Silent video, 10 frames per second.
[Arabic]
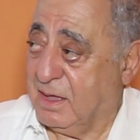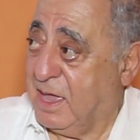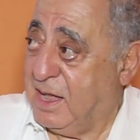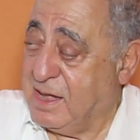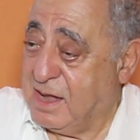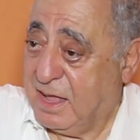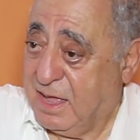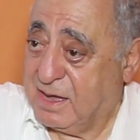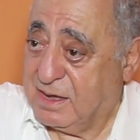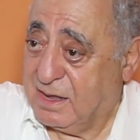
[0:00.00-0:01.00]
غير هنا
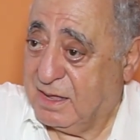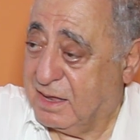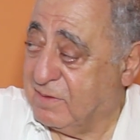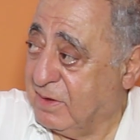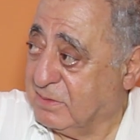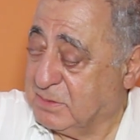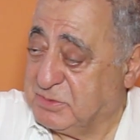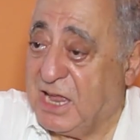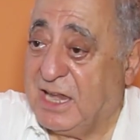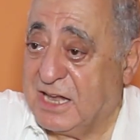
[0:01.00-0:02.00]
غير هنا غير
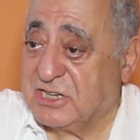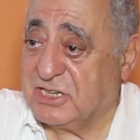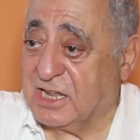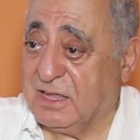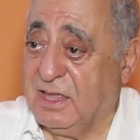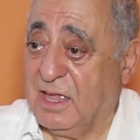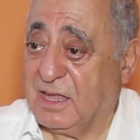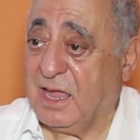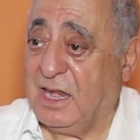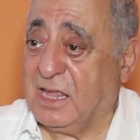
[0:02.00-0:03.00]
تمشي على رجلك
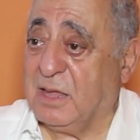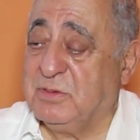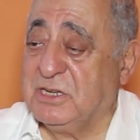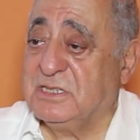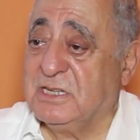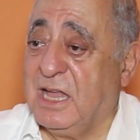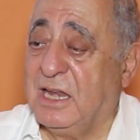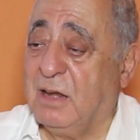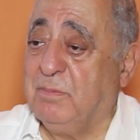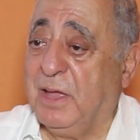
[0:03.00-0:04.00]
كاين اللي كيمشي لسيدي
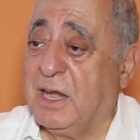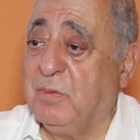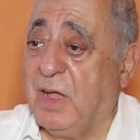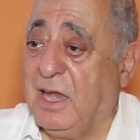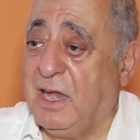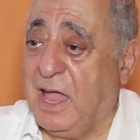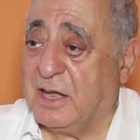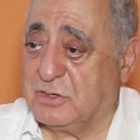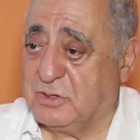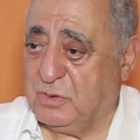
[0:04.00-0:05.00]
على البحراوي على
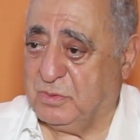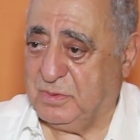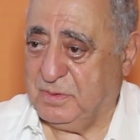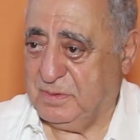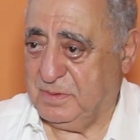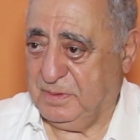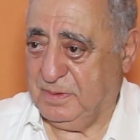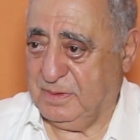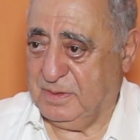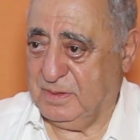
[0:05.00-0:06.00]
رجلو
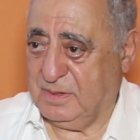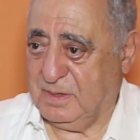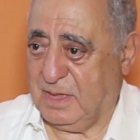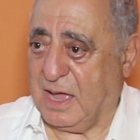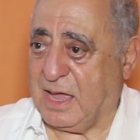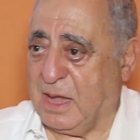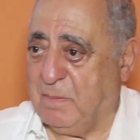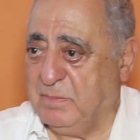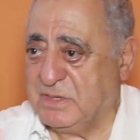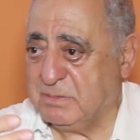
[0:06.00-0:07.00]
اقرب
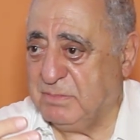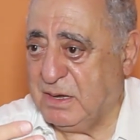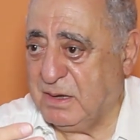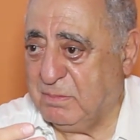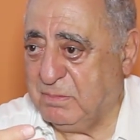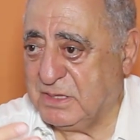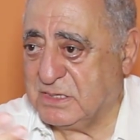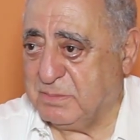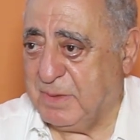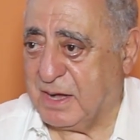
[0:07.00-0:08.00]
من من,
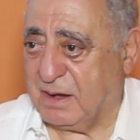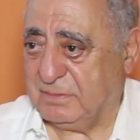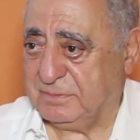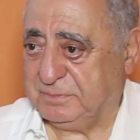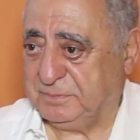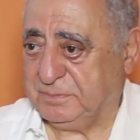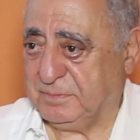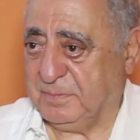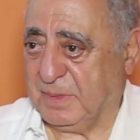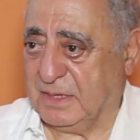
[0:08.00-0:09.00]
من
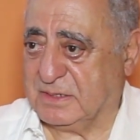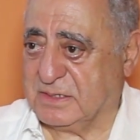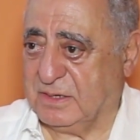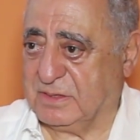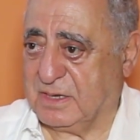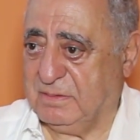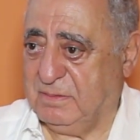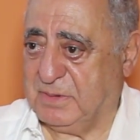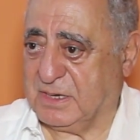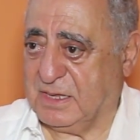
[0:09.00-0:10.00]
السنتر
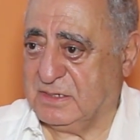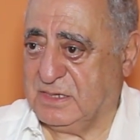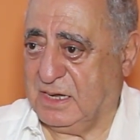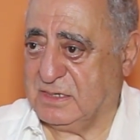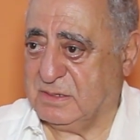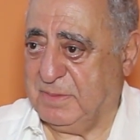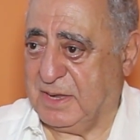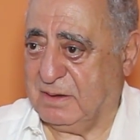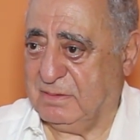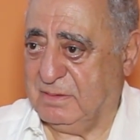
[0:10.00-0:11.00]
المركز ديال
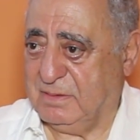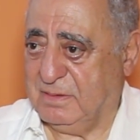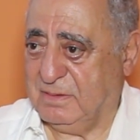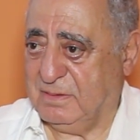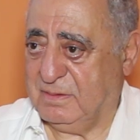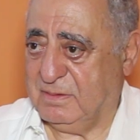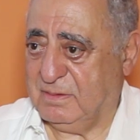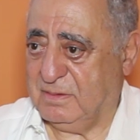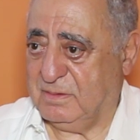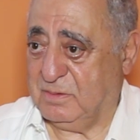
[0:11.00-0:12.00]
تماره
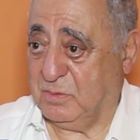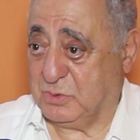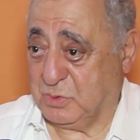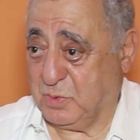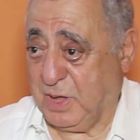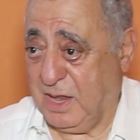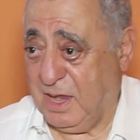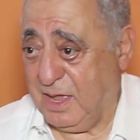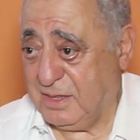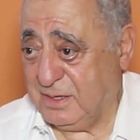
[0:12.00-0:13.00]
وتوقع
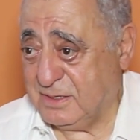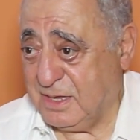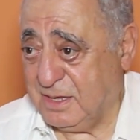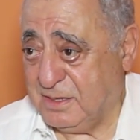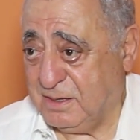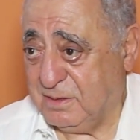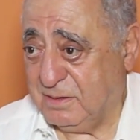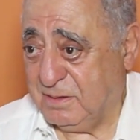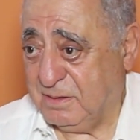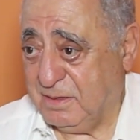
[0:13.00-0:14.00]
الحادثة هذه
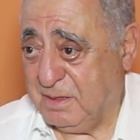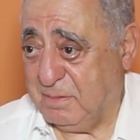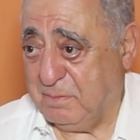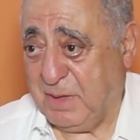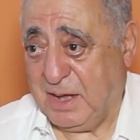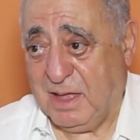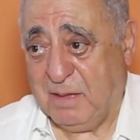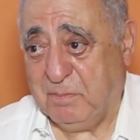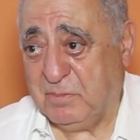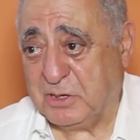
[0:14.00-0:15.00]
ما أنا
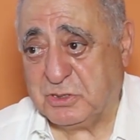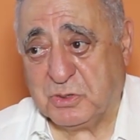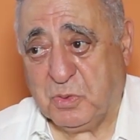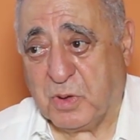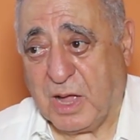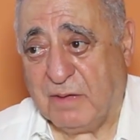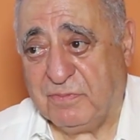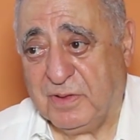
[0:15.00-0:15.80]
نعم، اش كوقع